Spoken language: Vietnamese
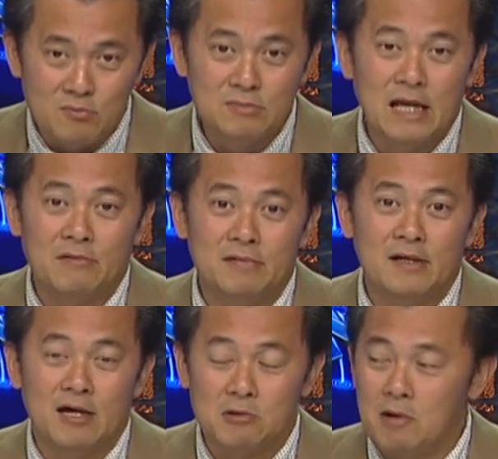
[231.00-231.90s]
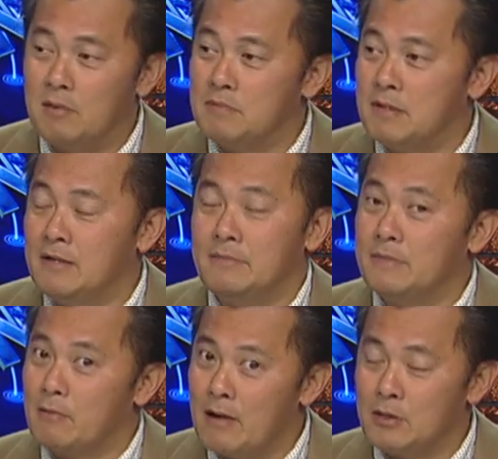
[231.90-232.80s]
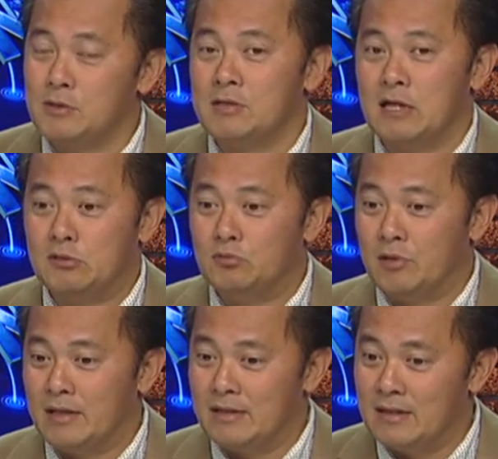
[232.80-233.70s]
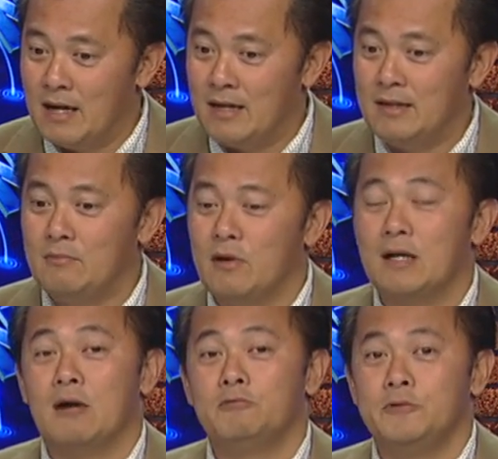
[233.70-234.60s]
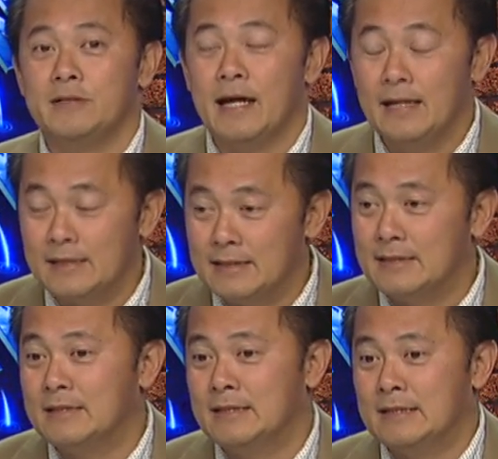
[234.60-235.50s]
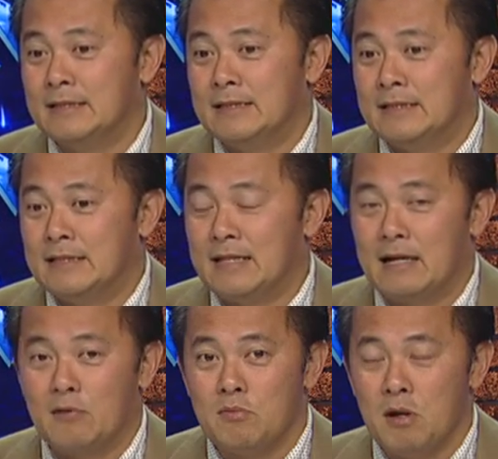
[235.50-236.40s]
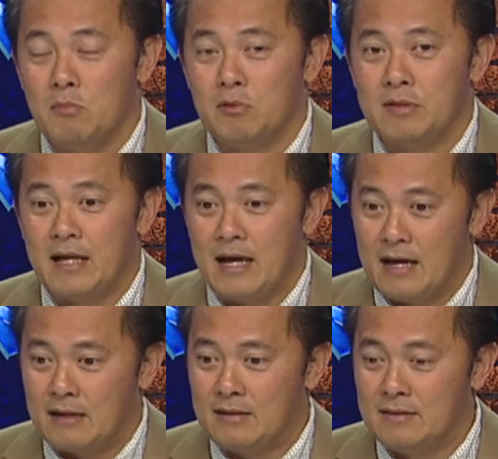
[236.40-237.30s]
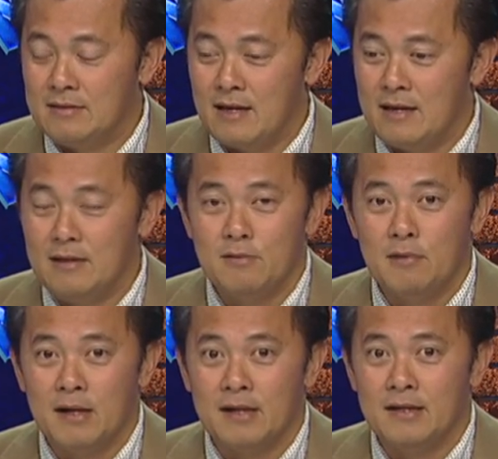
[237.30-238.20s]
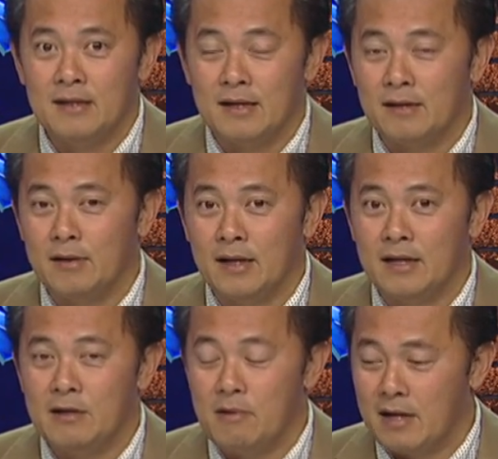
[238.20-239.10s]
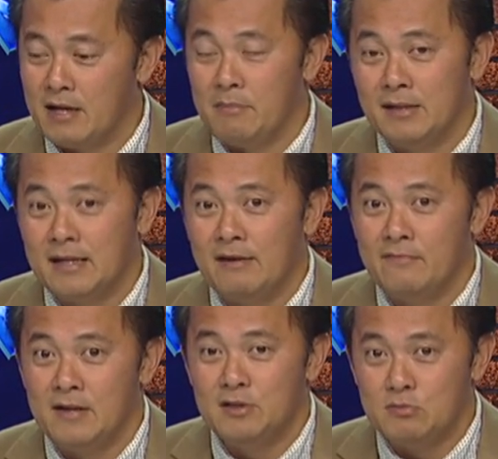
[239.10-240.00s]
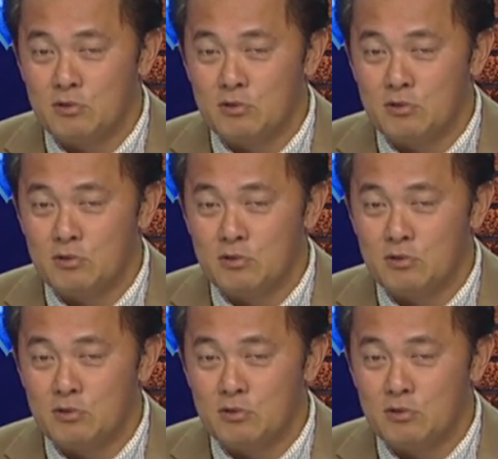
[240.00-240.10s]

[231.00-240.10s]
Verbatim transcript: đúng theo như lời của ông mà qua chuyện này chúng tôi lại nhớ đến một cái câu chuyện khác nữa là cũng có một nhà kinh tế của Hoa Kỳ là nói là khi Hoa Kỳ bắt tay với Trung